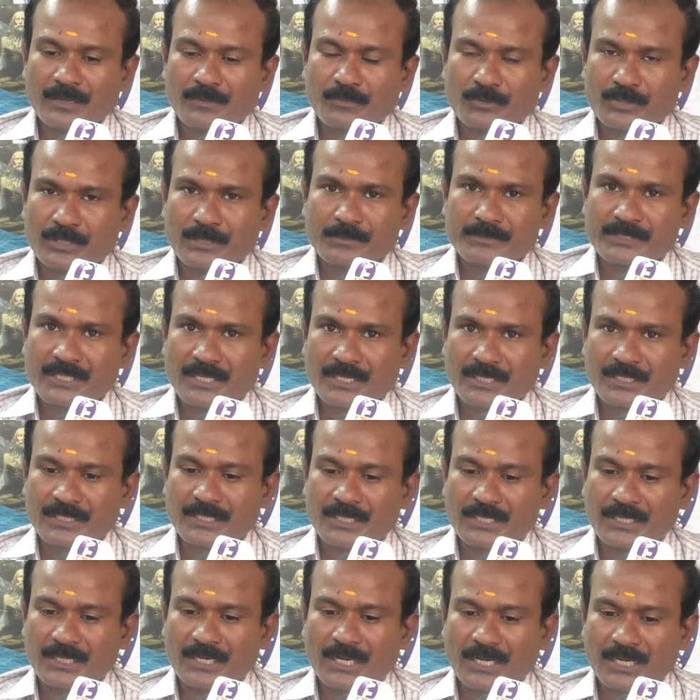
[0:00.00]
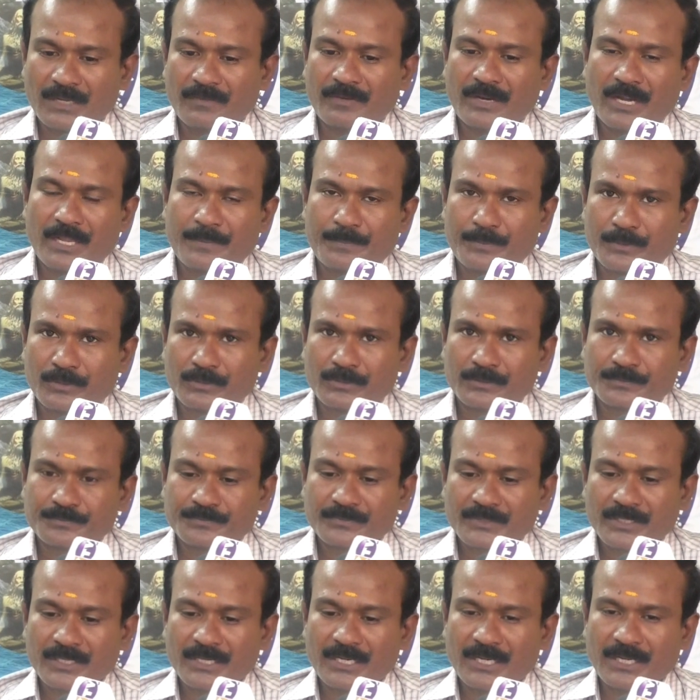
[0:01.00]
முதலமைச்சருக்கு நல்ல வாய்ப்பு இருக்கும்
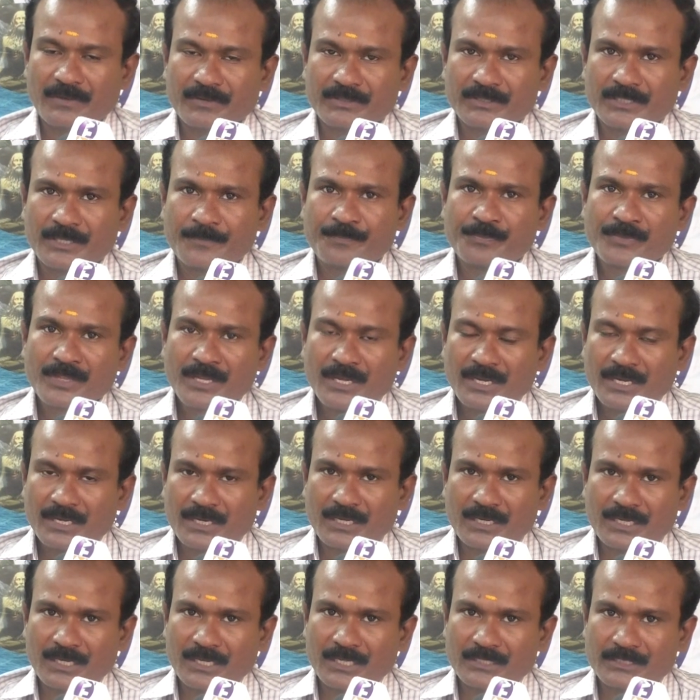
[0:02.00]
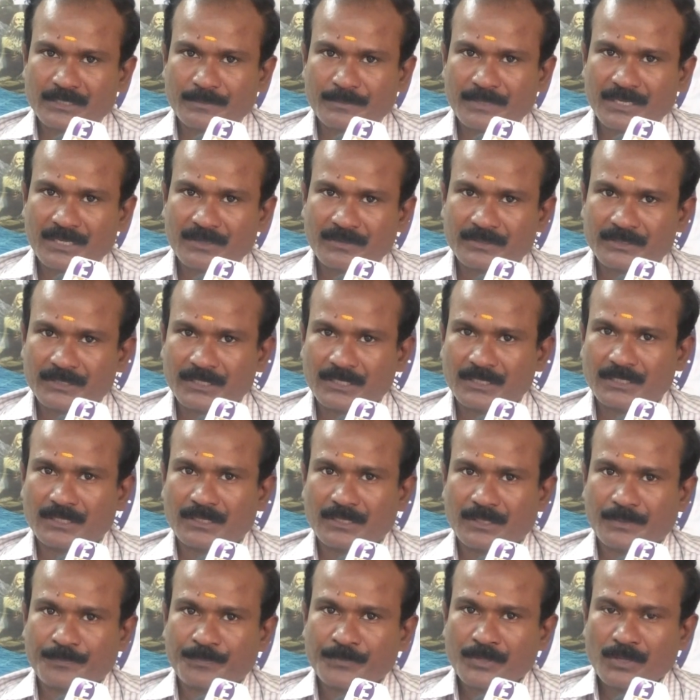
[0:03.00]
ஏன்னா வந்து ரெண்டரை லட்சம் பேர் வந்து
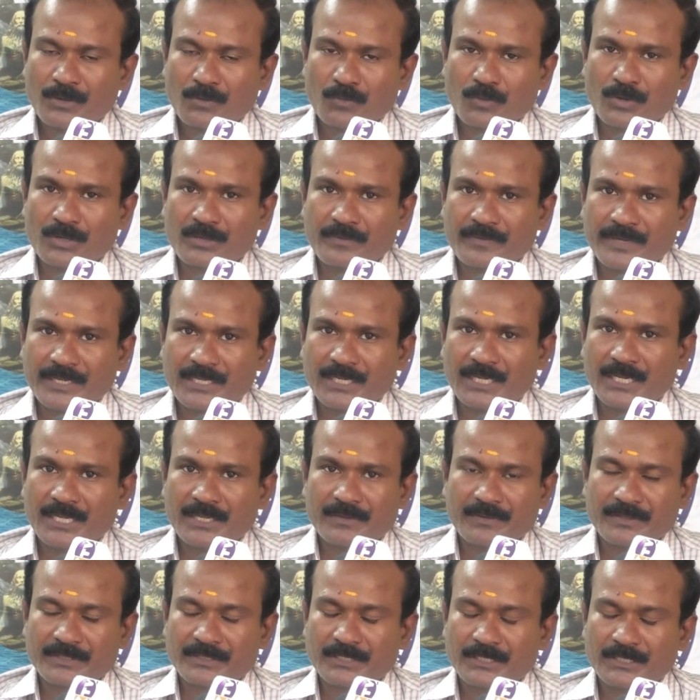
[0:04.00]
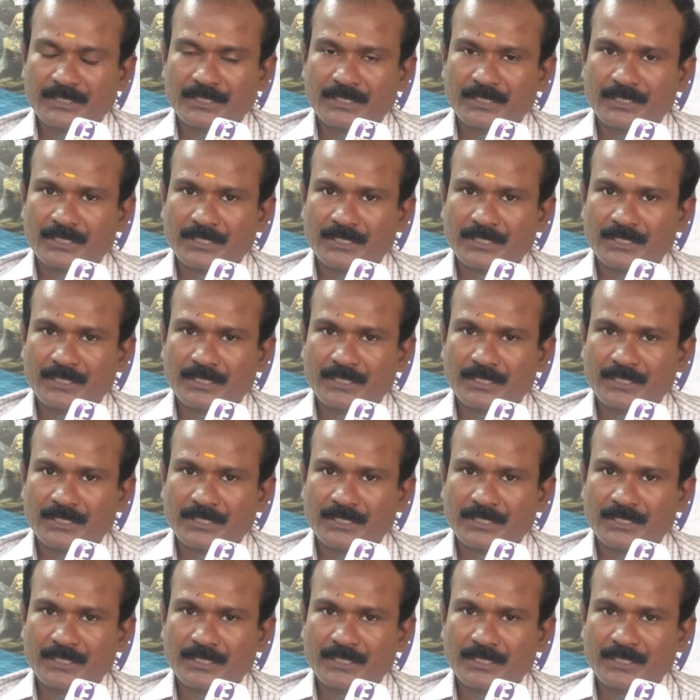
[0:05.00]
ஒரு வீட்டிலேயே வந்து